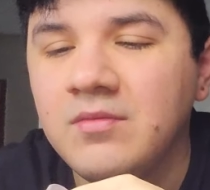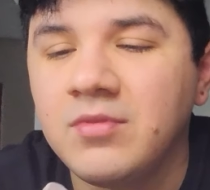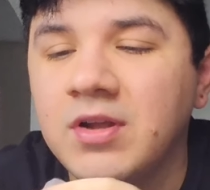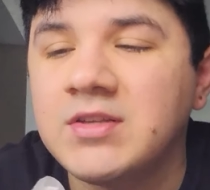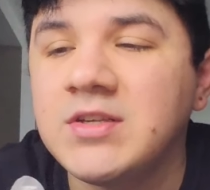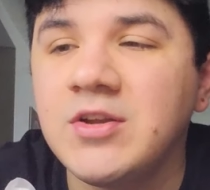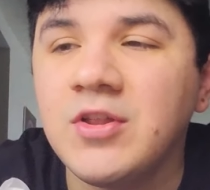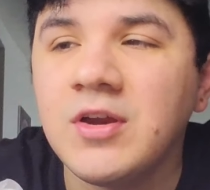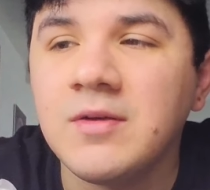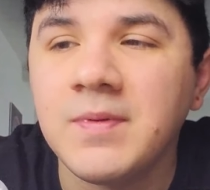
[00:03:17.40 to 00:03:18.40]
Porque si
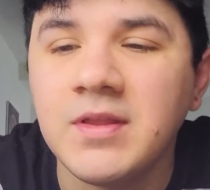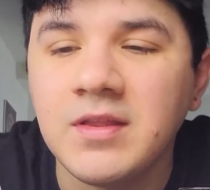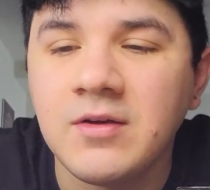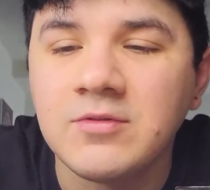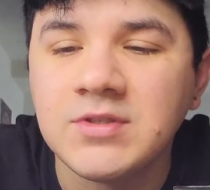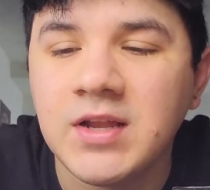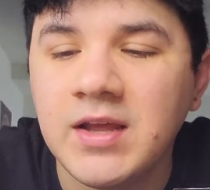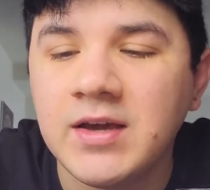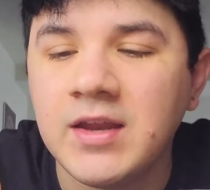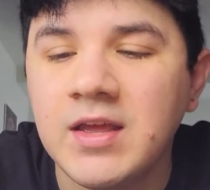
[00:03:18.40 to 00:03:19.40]
no de repente te usan
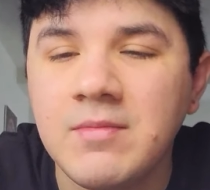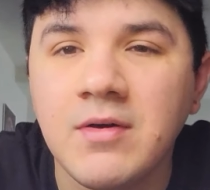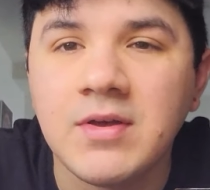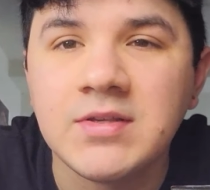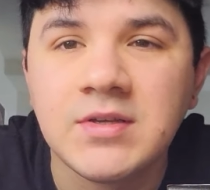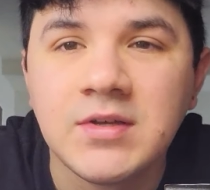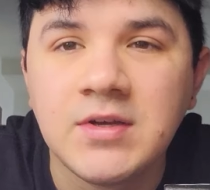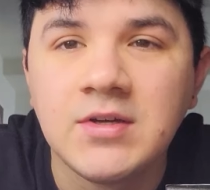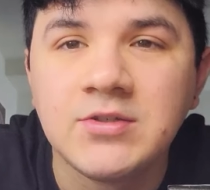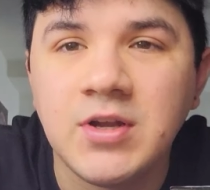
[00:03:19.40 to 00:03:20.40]
la crema, ¿ves?
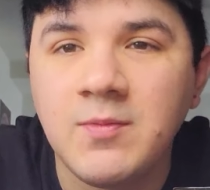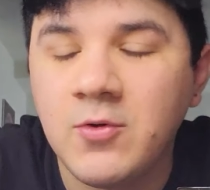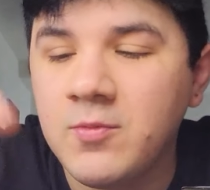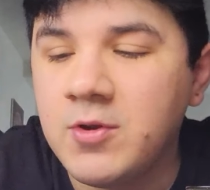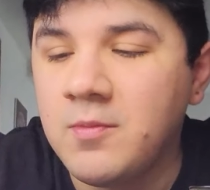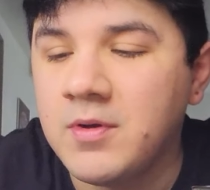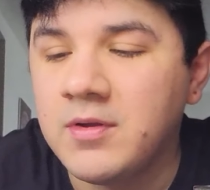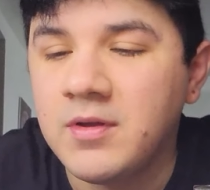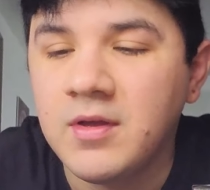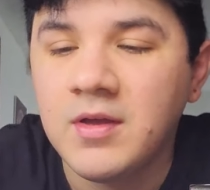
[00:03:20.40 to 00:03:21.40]
Yo le pongo mi nombre
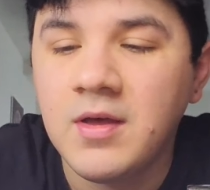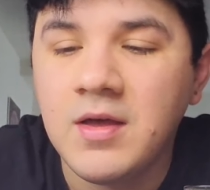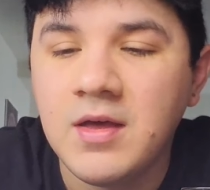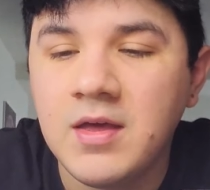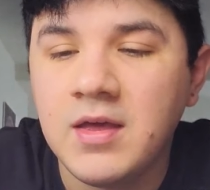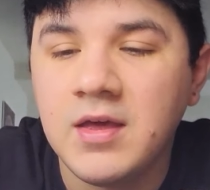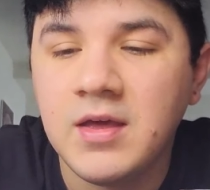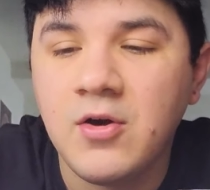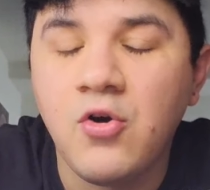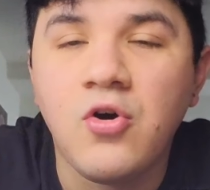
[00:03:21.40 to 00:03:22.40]

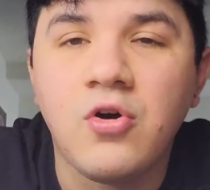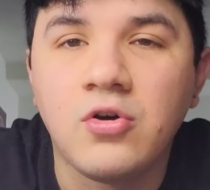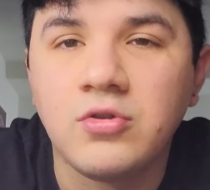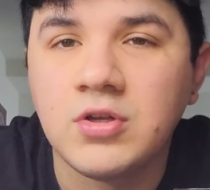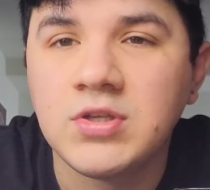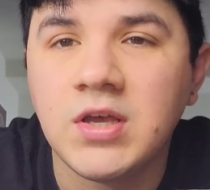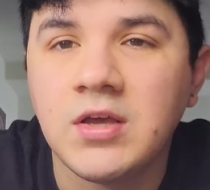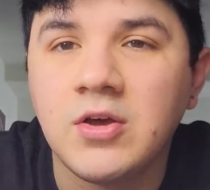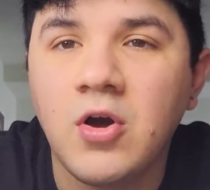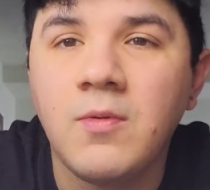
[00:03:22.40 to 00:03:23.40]
eh, o no sé,
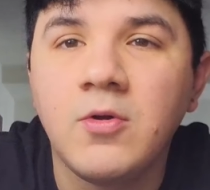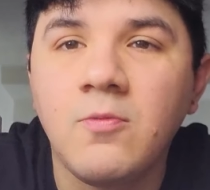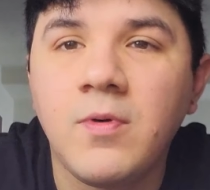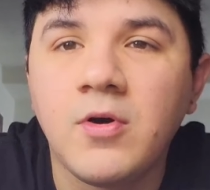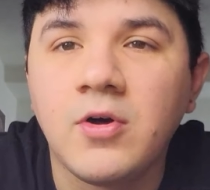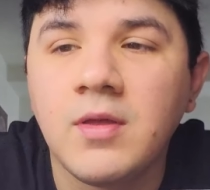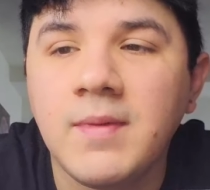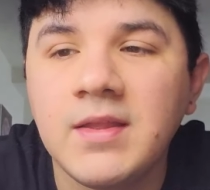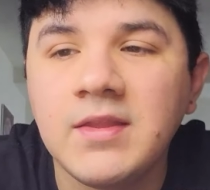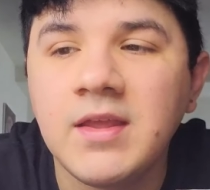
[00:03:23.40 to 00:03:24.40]
comen un poco de
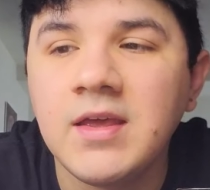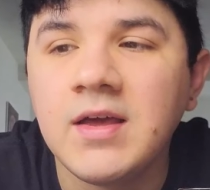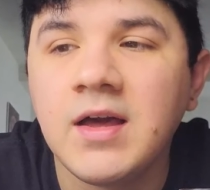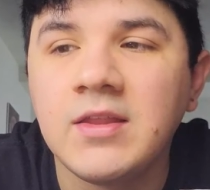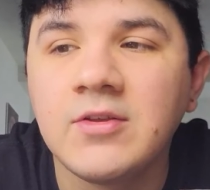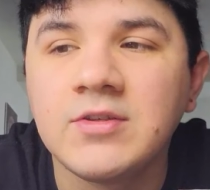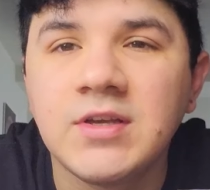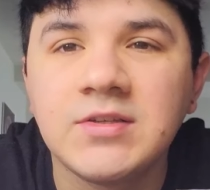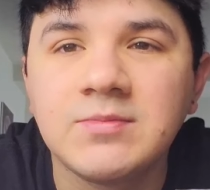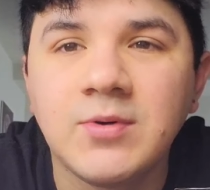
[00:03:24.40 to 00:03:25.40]
manteca,
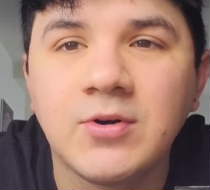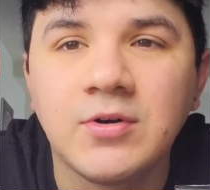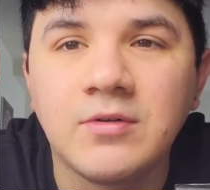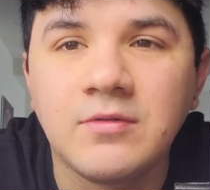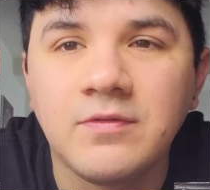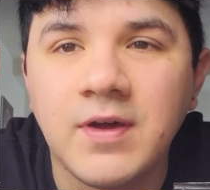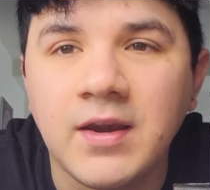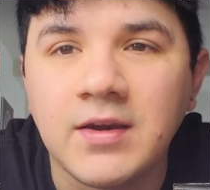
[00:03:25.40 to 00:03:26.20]
entonces pongo fer.